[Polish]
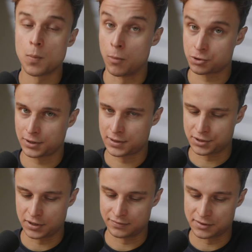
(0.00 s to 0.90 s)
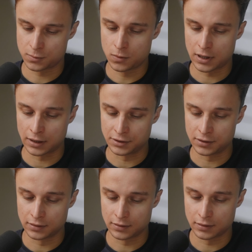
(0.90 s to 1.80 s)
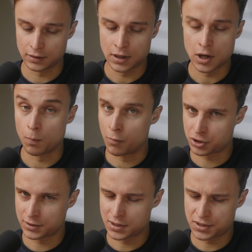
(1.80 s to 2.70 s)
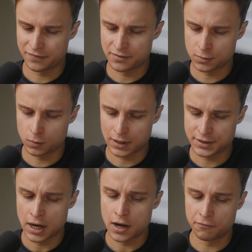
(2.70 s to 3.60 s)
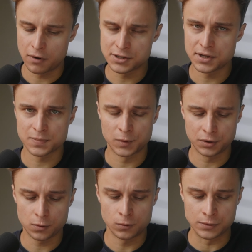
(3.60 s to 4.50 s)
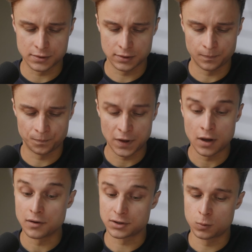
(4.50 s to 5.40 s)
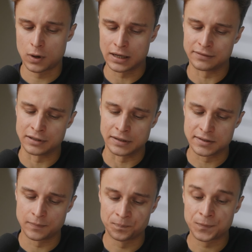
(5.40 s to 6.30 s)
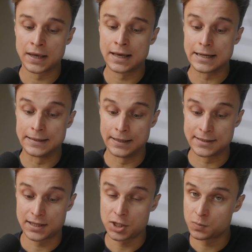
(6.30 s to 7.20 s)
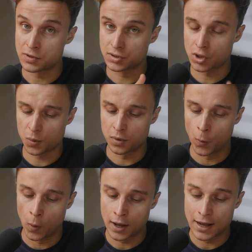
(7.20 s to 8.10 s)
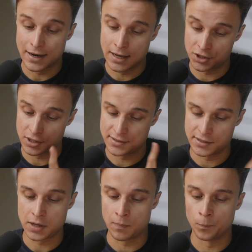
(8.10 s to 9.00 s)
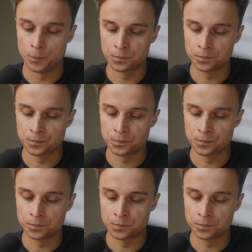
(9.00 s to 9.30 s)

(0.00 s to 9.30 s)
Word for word: Może chcesz jej wysłuchać? Może chcesz jej wysłuchać właśnie z moich ust? Słuchaj więc, nie jesteśmy z Tobą, lecz z Nim.